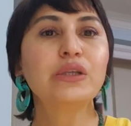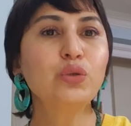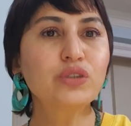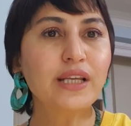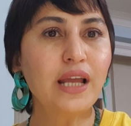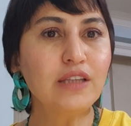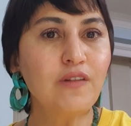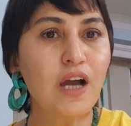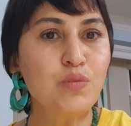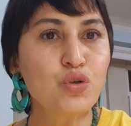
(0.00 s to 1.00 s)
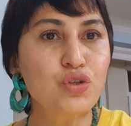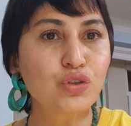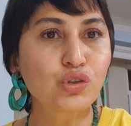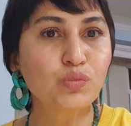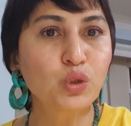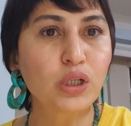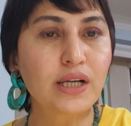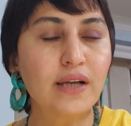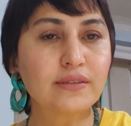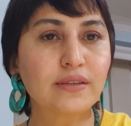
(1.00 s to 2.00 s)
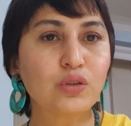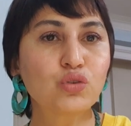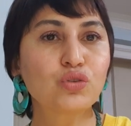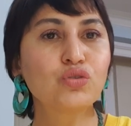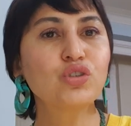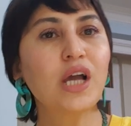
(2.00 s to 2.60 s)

Yükselen ve ay burcunuzu mutlaka dinliyorsunuz.